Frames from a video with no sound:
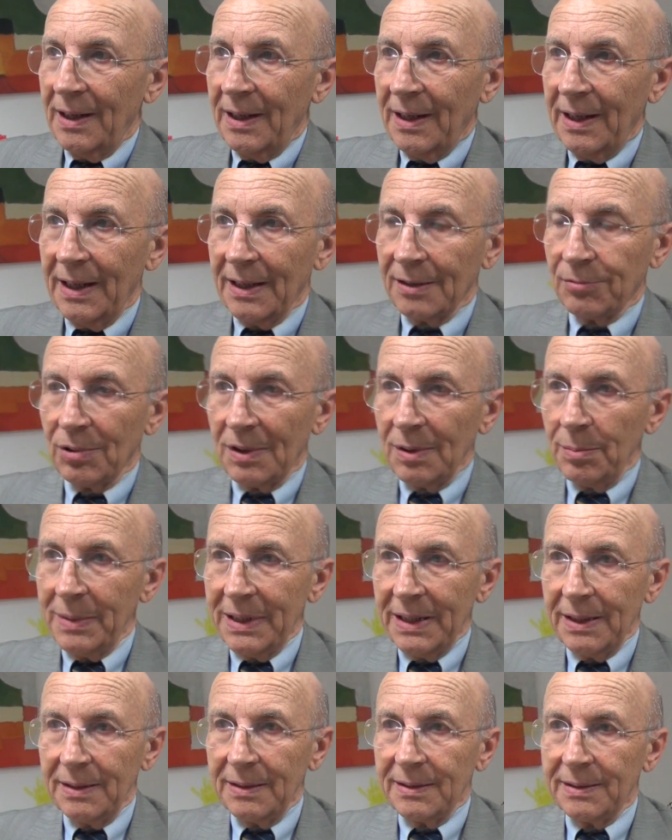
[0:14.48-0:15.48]
è
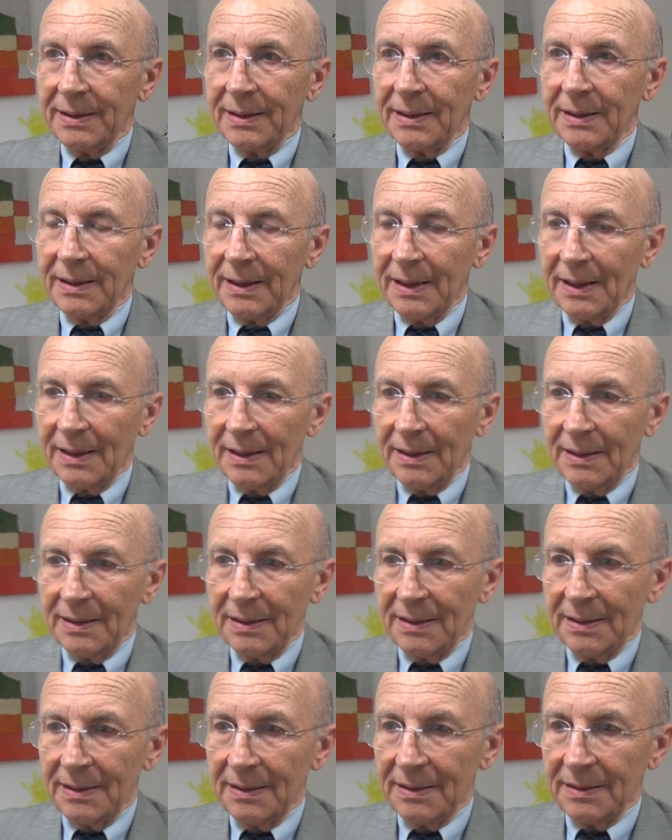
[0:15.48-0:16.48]
attualmente al
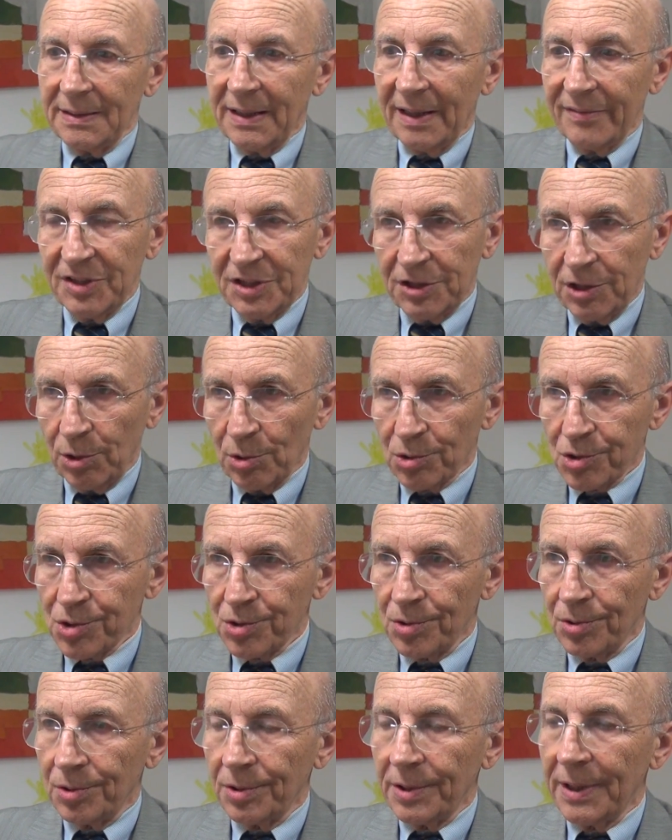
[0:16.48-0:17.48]
eh, David
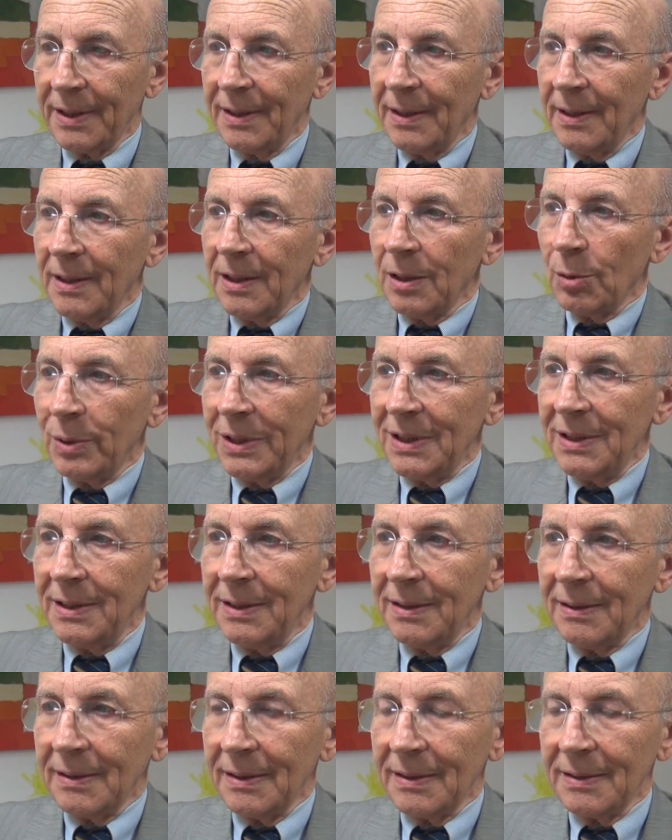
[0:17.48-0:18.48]
Chiossone,
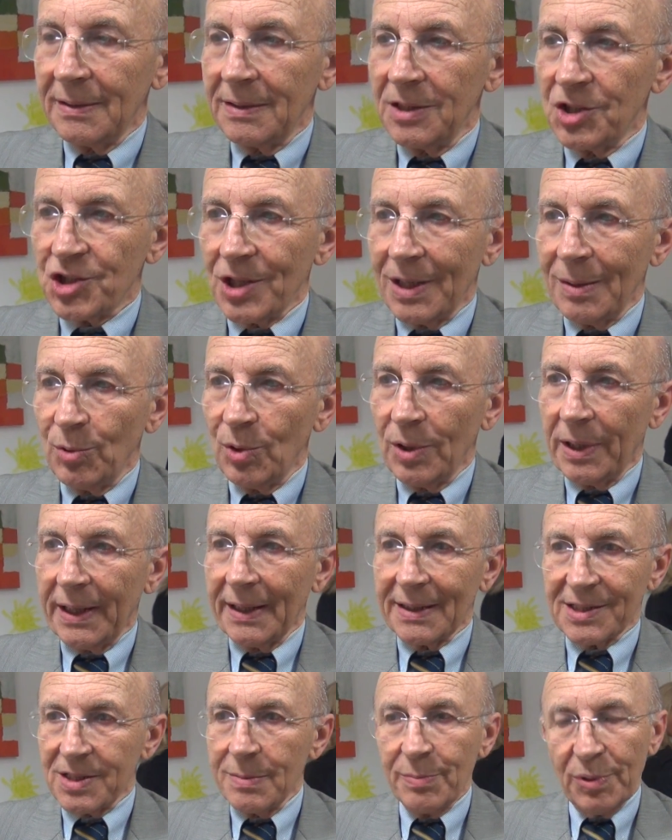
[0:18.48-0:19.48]
quindi eh, diciamo che
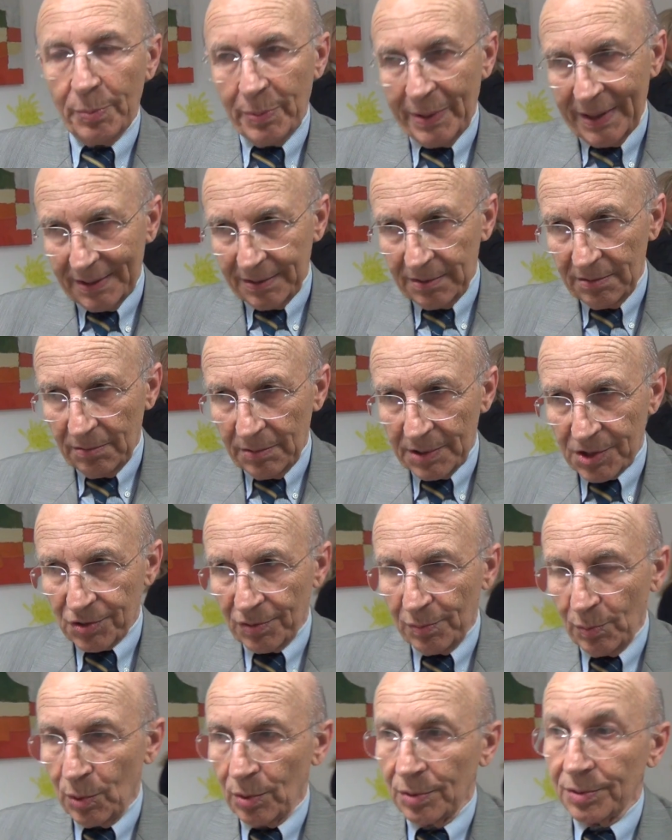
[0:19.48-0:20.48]
ha sempre operato in
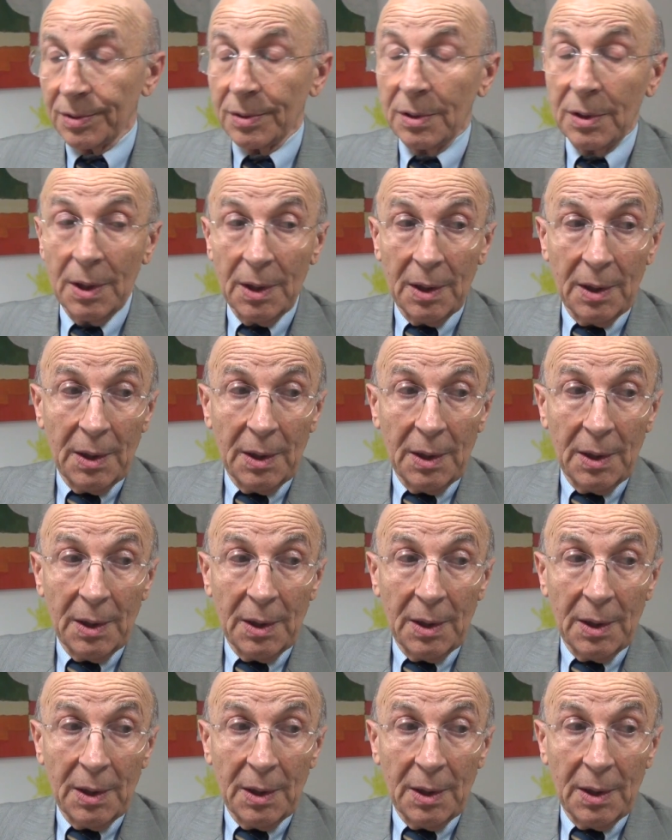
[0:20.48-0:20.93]
questo mondo.